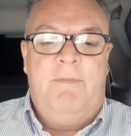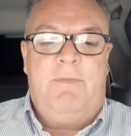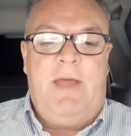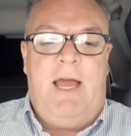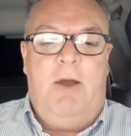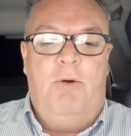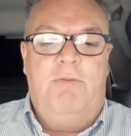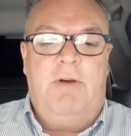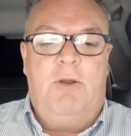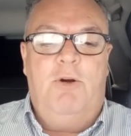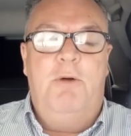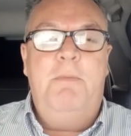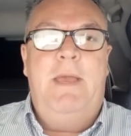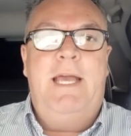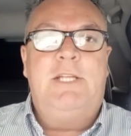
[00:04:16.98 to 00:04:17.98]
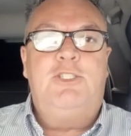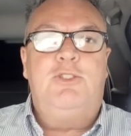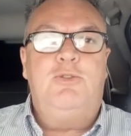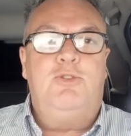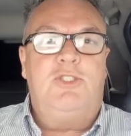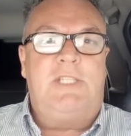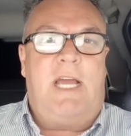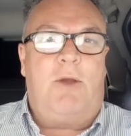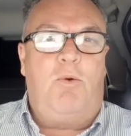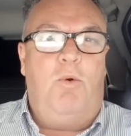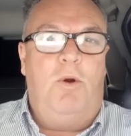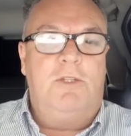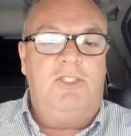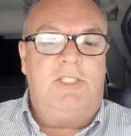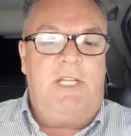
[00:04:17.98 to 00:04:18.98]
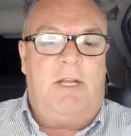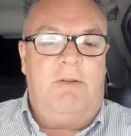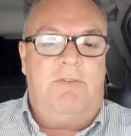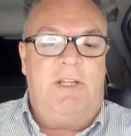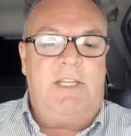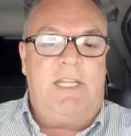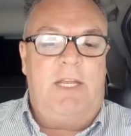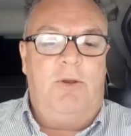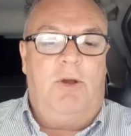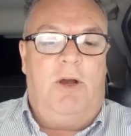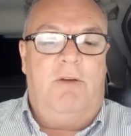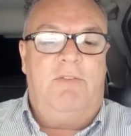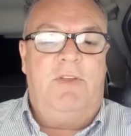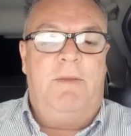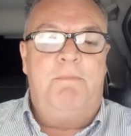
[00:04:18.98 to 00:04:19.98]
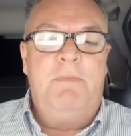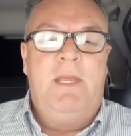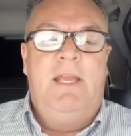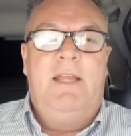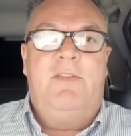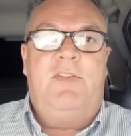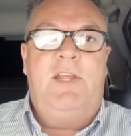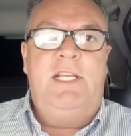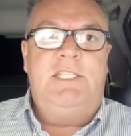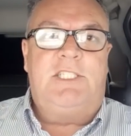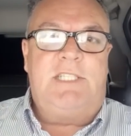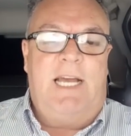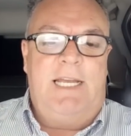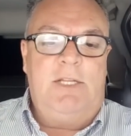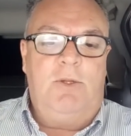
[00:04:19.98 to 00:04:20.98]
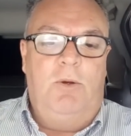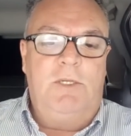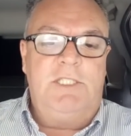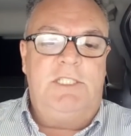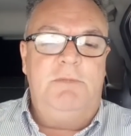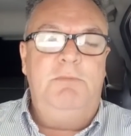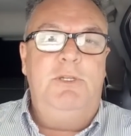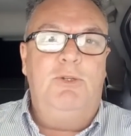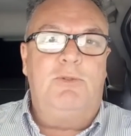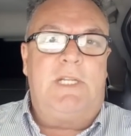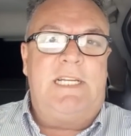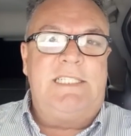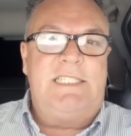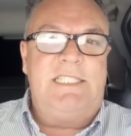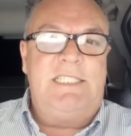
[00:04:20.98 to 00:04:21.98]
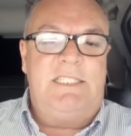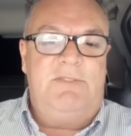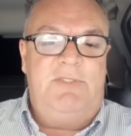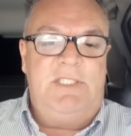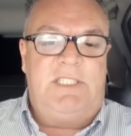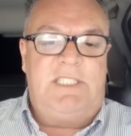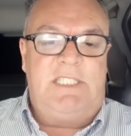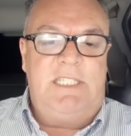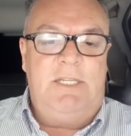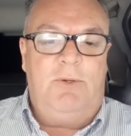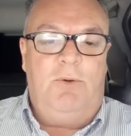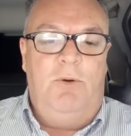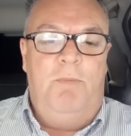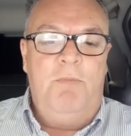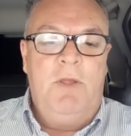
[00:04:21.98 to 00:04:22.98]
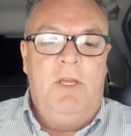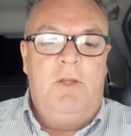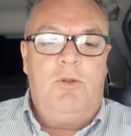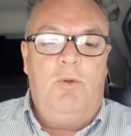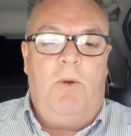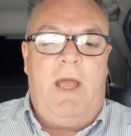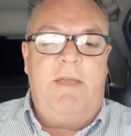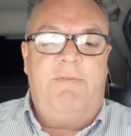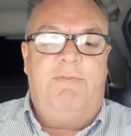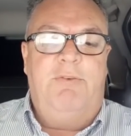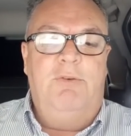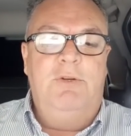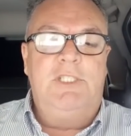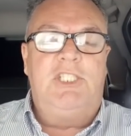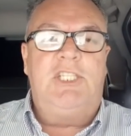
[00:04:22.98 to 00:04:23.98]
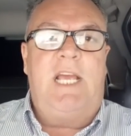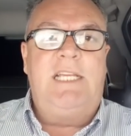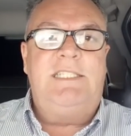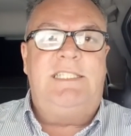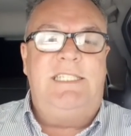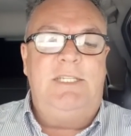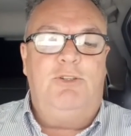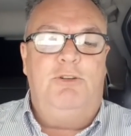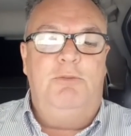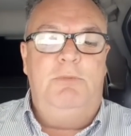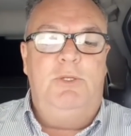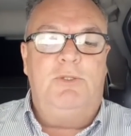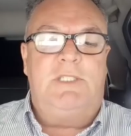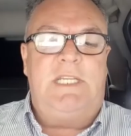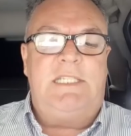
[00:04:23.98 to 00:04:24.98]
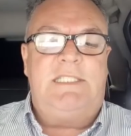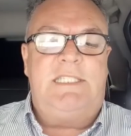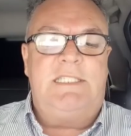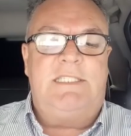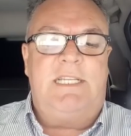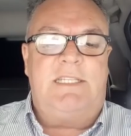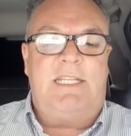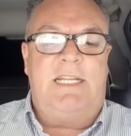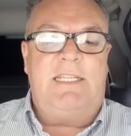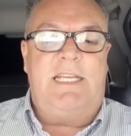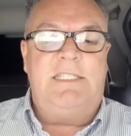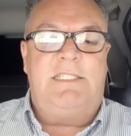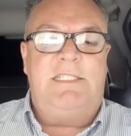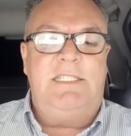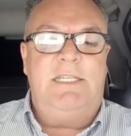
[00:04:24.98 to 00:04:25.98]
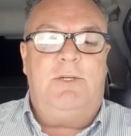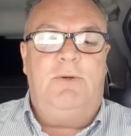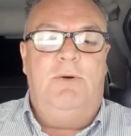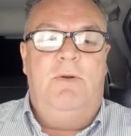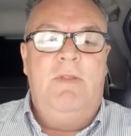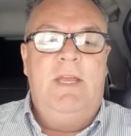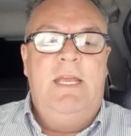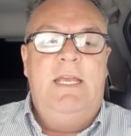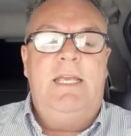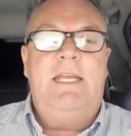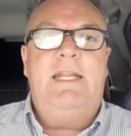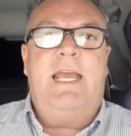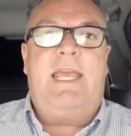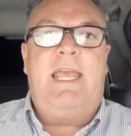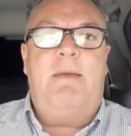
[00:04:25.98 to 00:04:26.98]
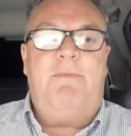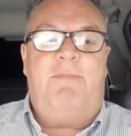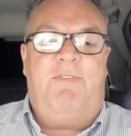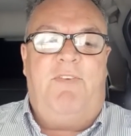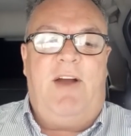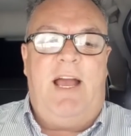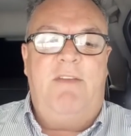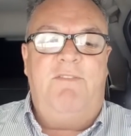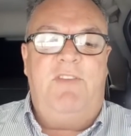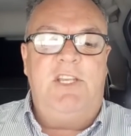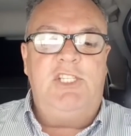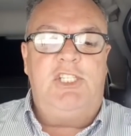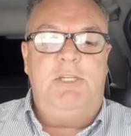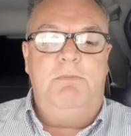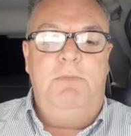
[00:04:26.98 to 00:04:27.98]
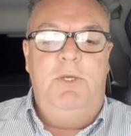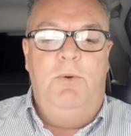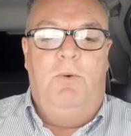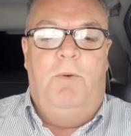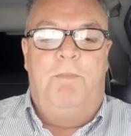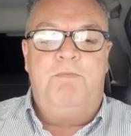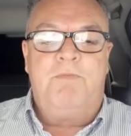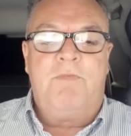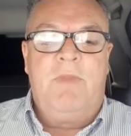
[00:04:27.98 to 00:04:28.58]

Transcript: Tá? O valor médio dos acordos da 99 está em 12.325, do iFood em 5.675 e da Cabify 20 mil.